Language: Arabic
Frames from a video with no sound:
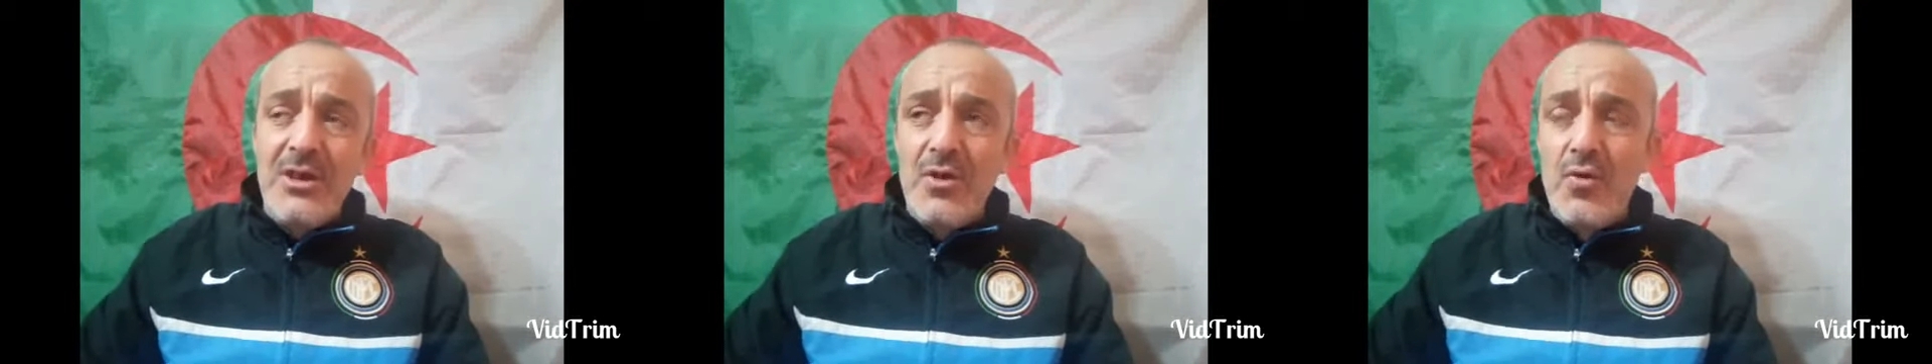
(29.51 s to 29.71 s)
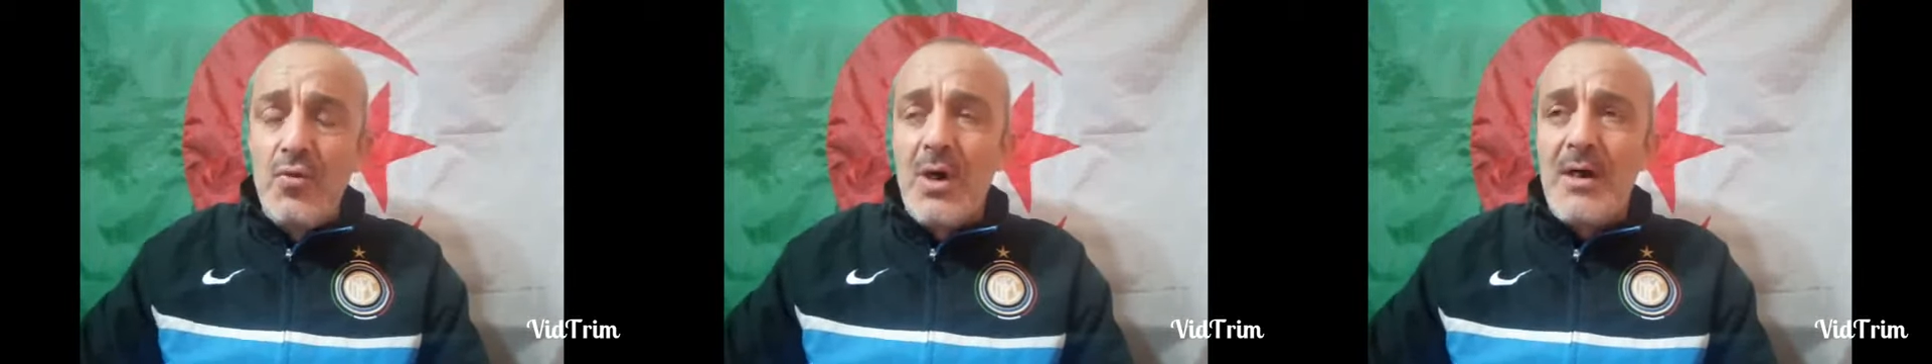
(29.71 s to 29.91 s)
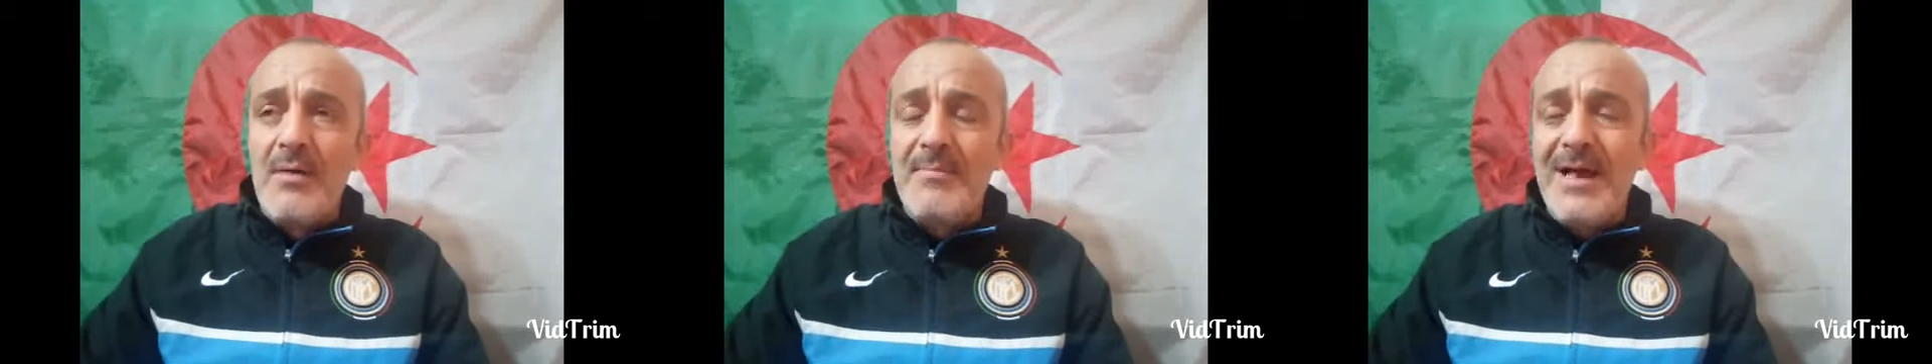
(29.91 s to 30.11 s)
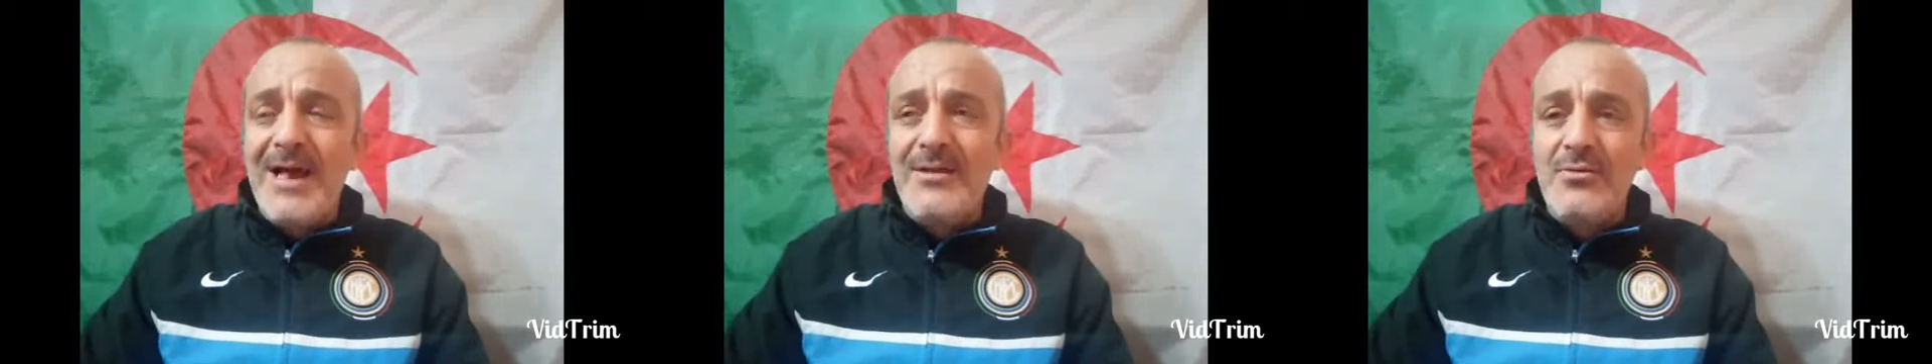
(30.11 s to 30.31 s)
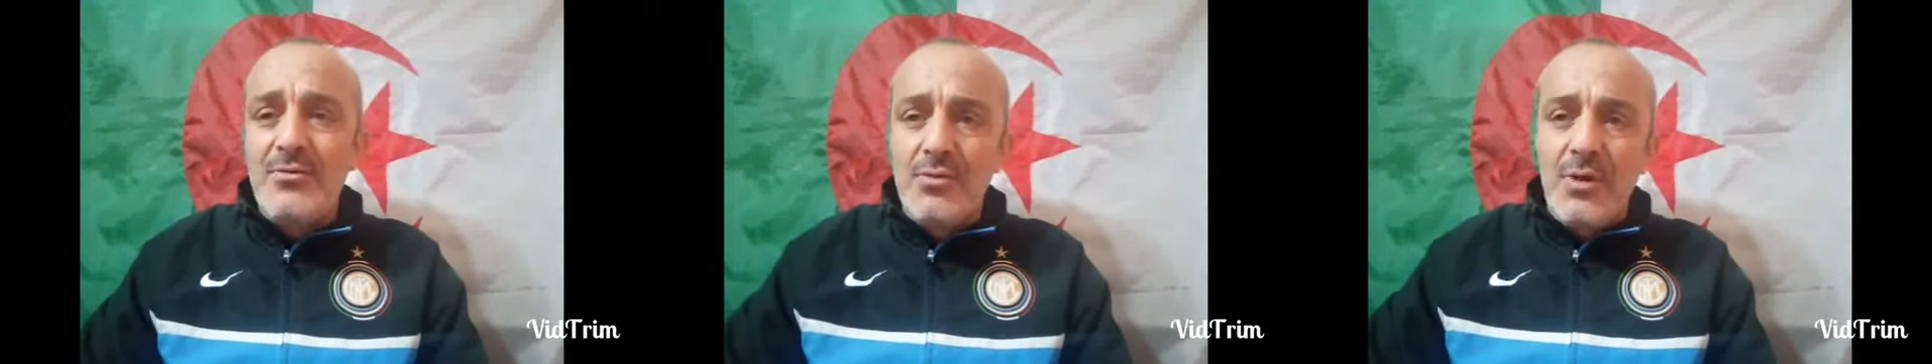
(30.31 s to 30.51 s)
هو ما
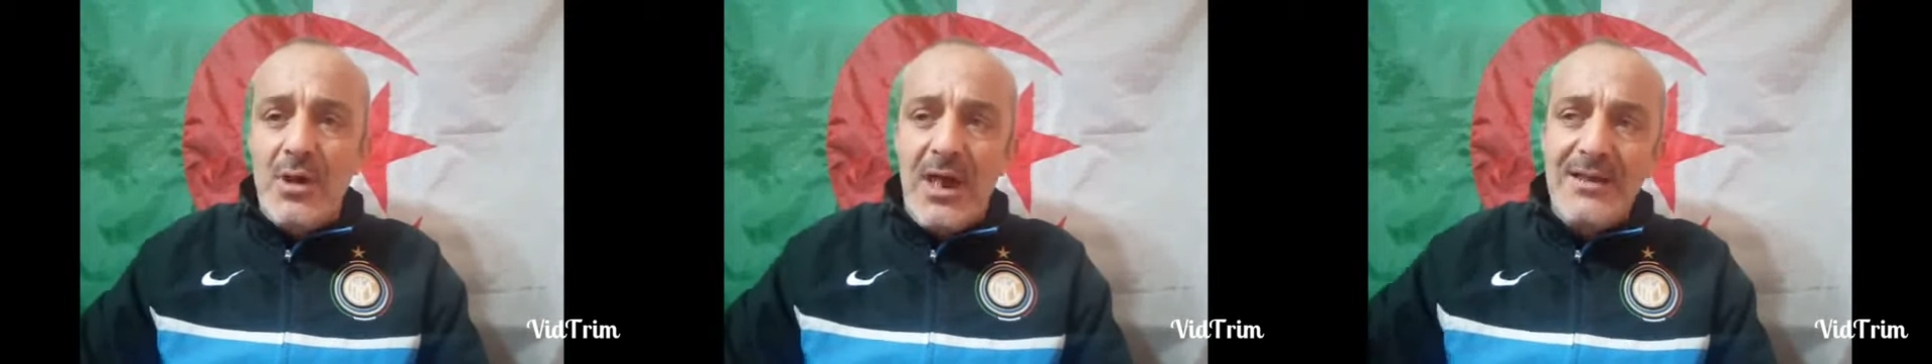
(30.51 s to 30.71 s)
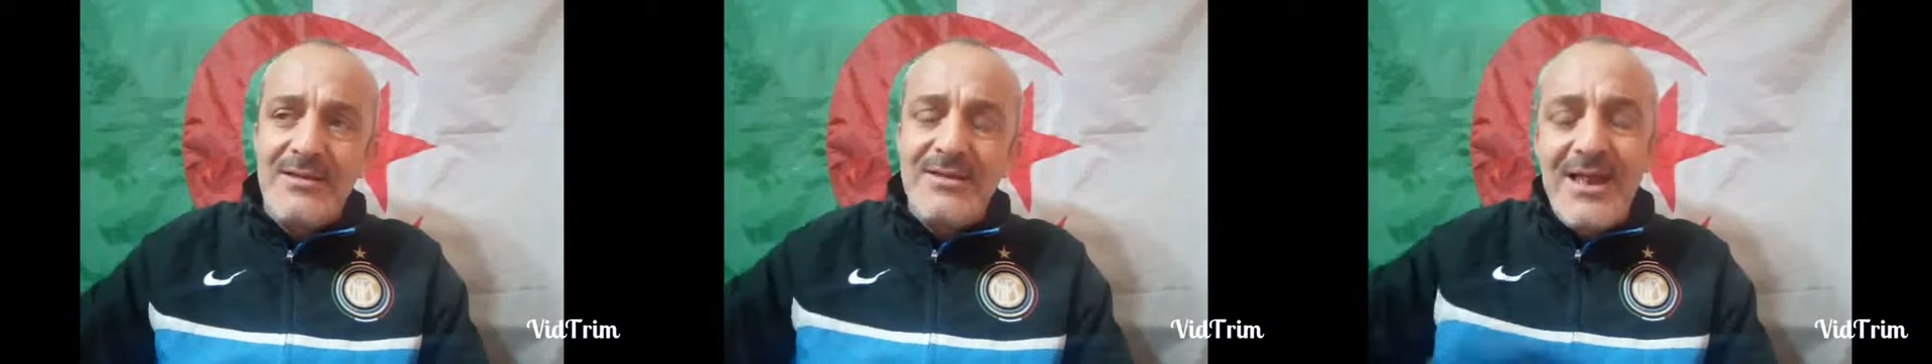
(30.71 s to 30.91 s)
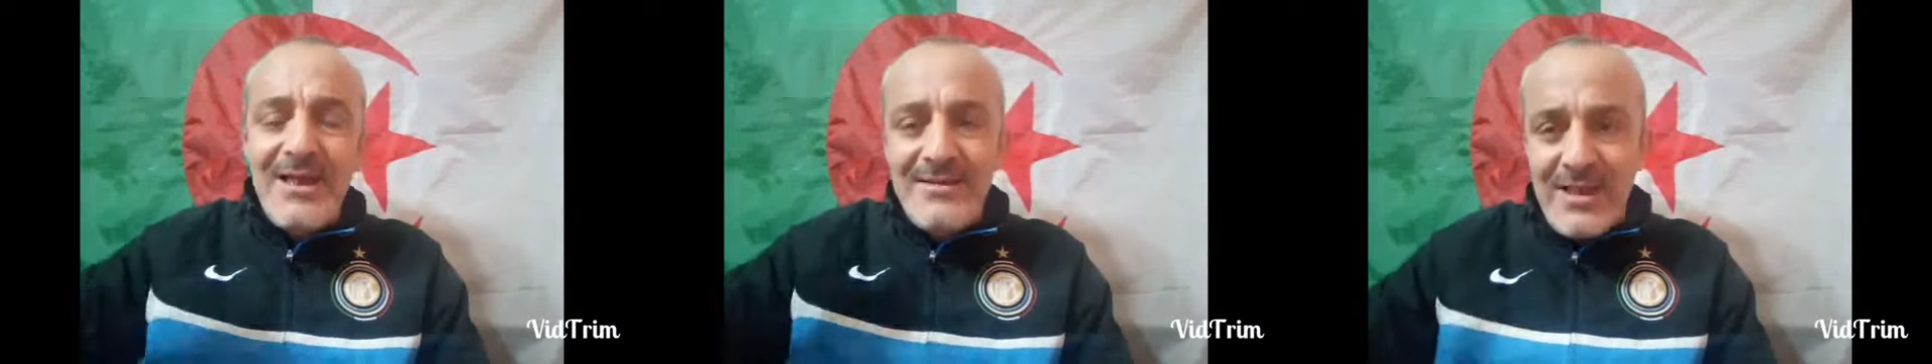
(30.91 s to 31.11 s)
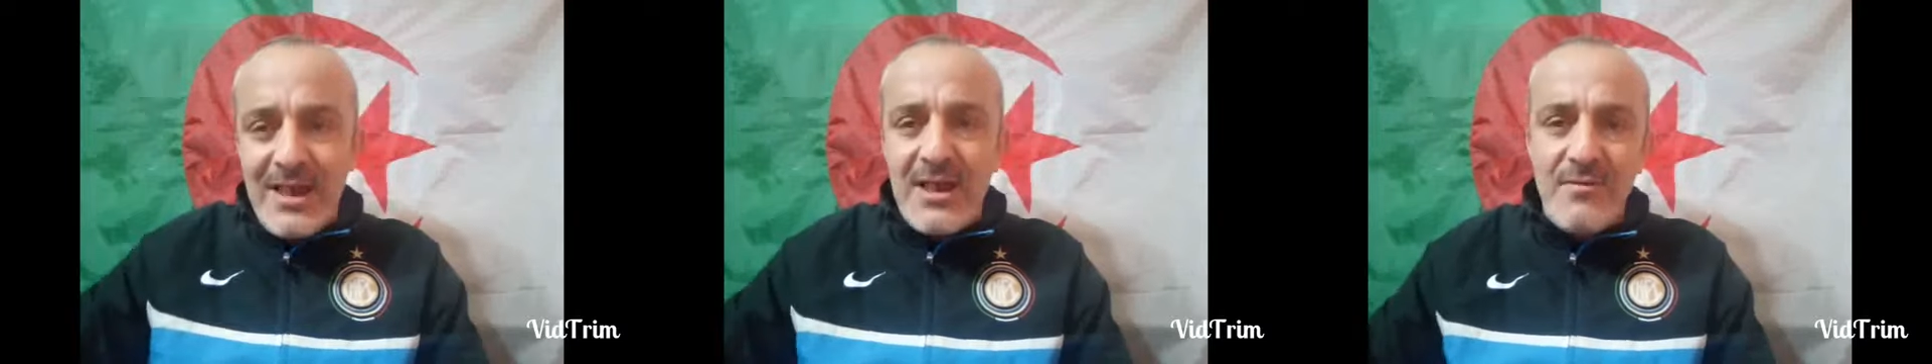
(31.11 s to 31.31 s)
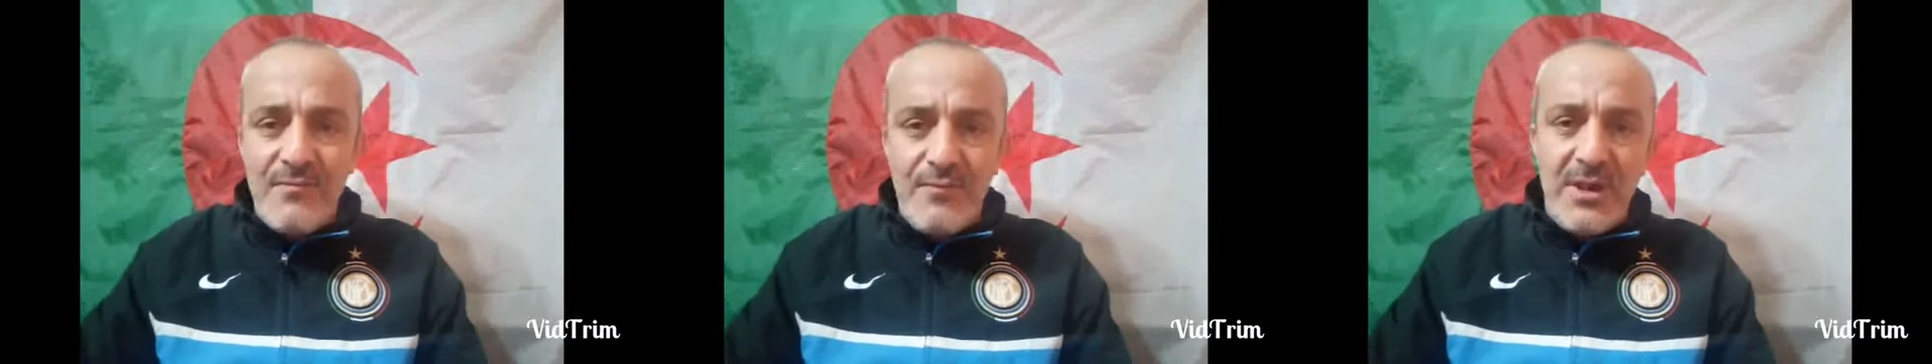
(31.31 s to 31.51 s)
عنده حتى
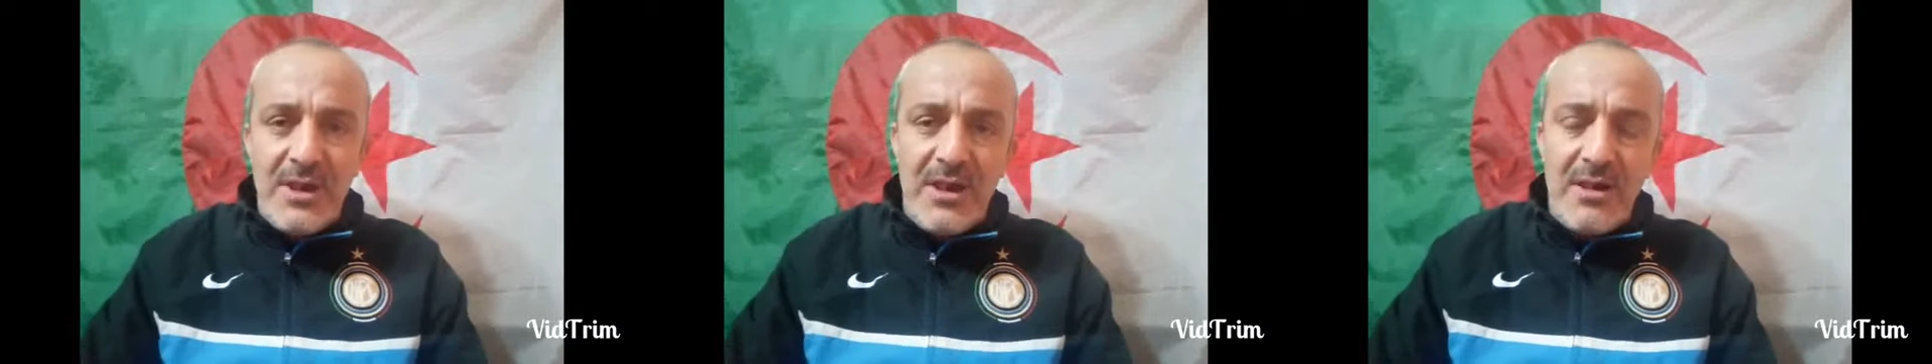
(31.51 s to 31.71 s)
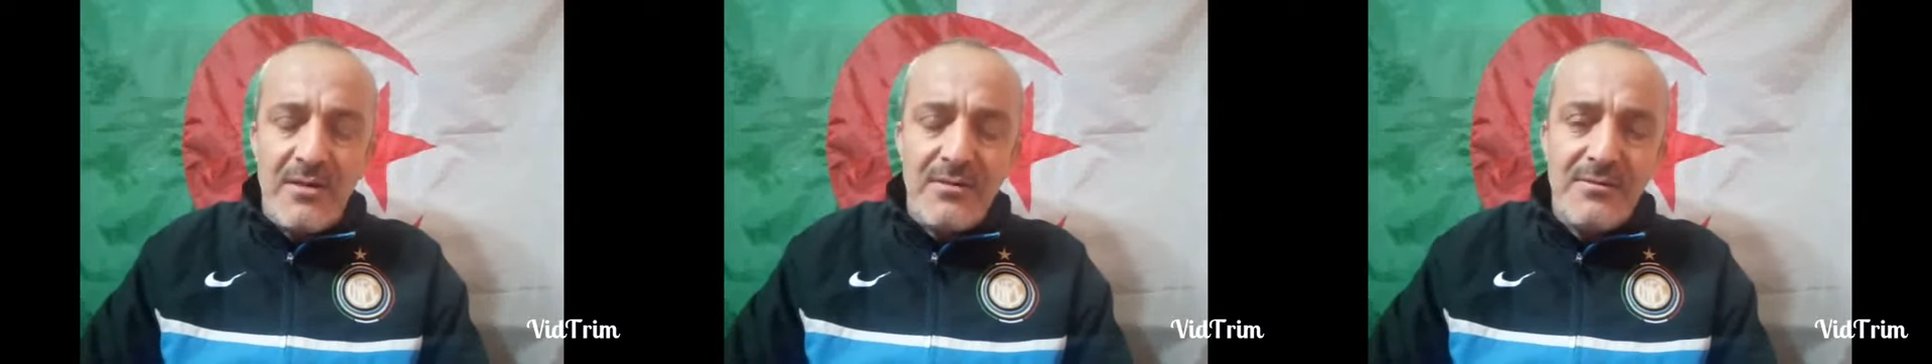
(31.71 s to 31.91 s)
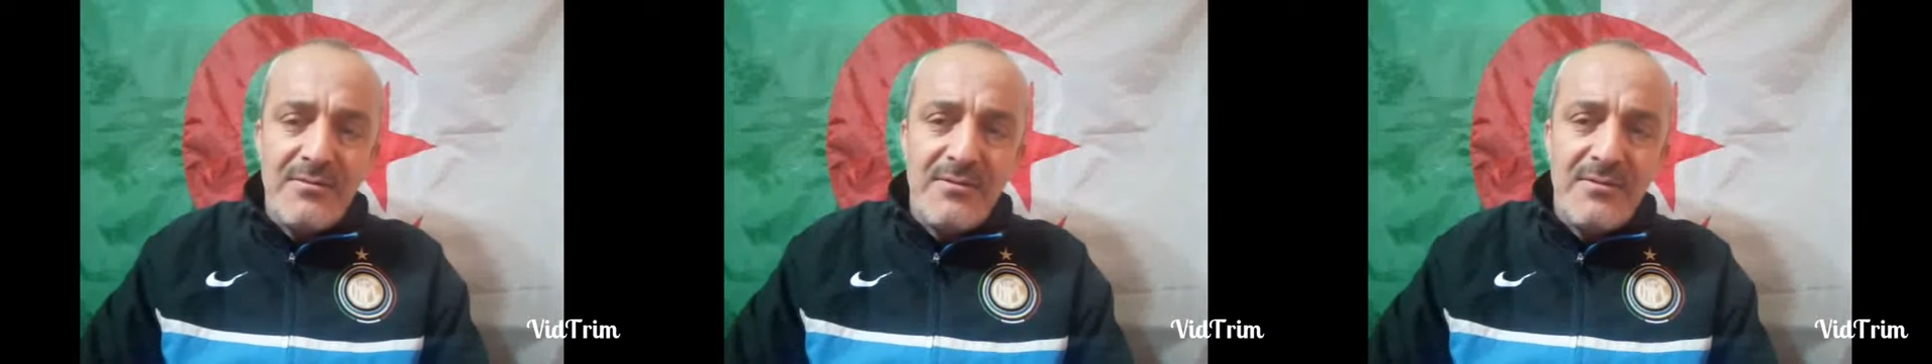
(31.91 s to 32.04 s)
دخل فيها